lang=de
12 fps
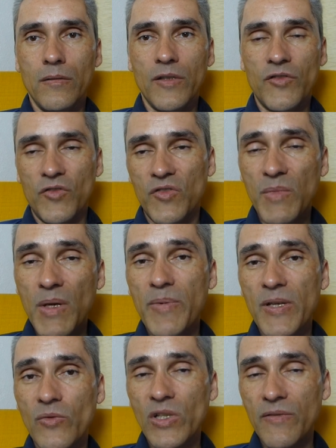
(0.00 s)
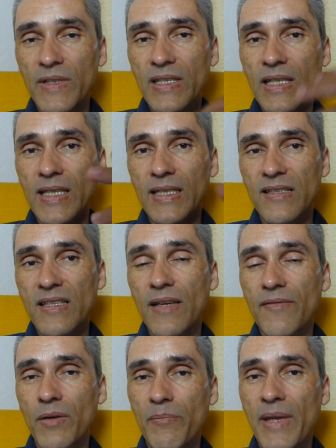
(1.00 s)
Also es ist mir persönlich wichtiger, dass
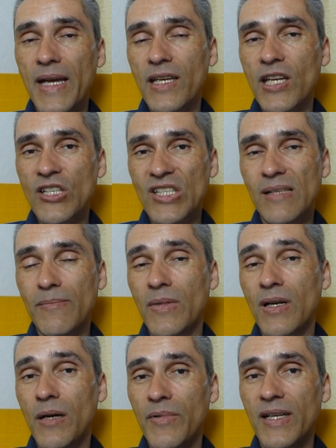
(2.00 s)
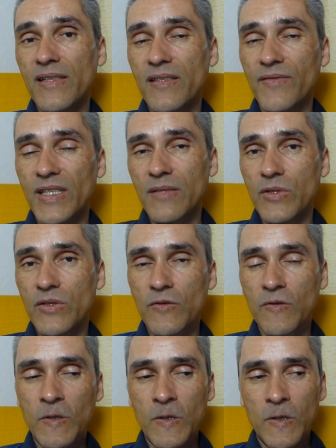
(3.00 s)
ich einfach mehr Cash hab, habe als
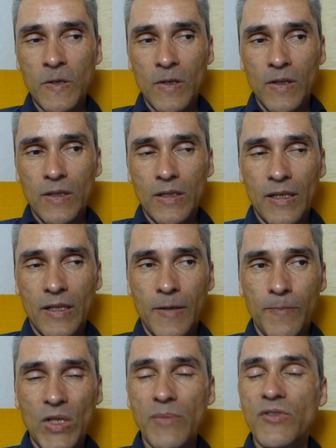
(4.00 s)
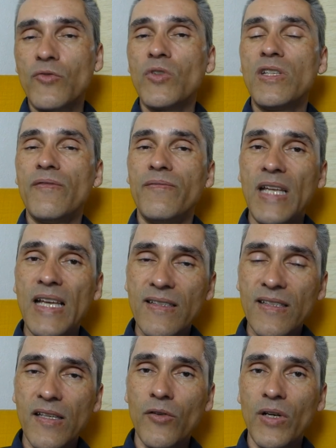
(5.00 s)
Investments. Ähm, dann gibt es natürlich die
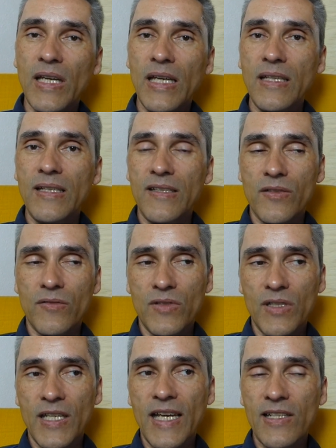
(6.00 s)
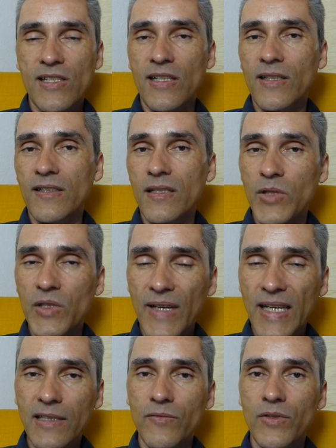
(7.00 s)
nächste Theorie, dass unser Cash dann langsam
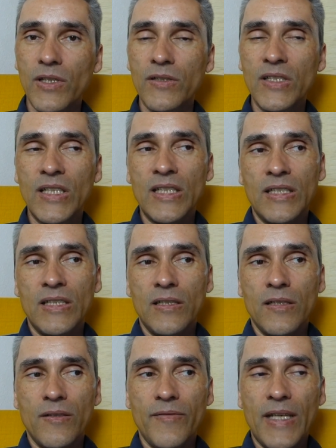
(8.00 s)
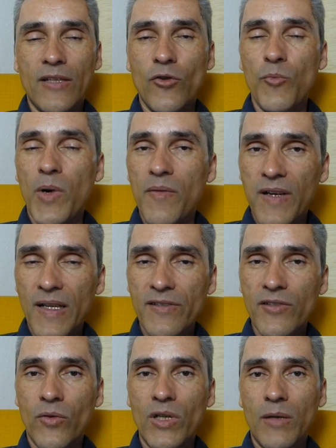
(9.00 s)
entwertet wird wegen
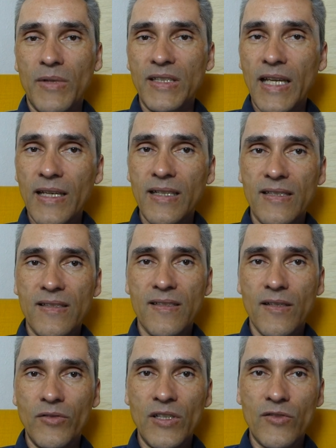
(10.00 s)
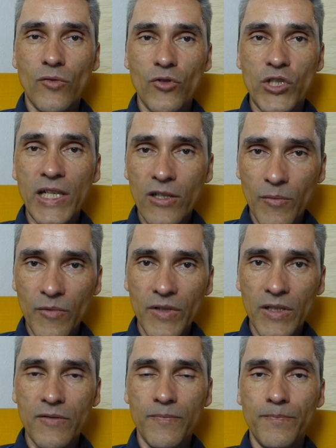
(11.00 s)
Hyperinflation, aber ich denke, dass das auch nicht so schnell kommen
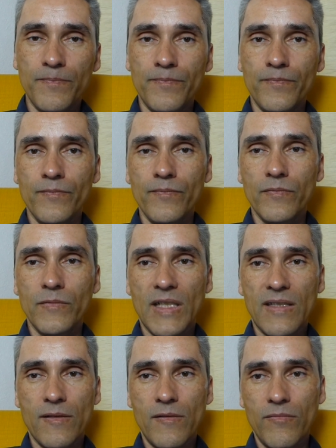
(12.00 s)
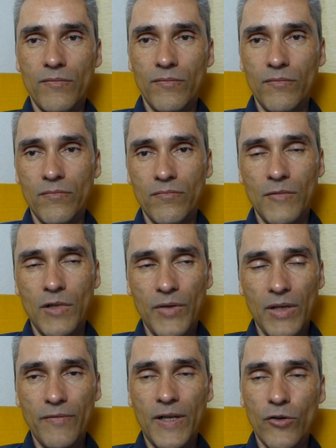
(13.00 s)
wird. Da sind auf
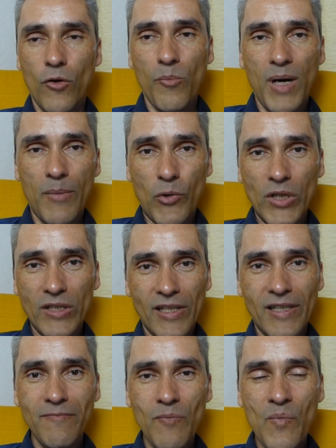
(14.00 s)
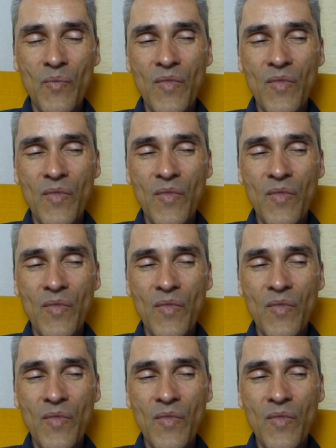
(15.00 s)
jeden Fall noch ein paar Monate hin.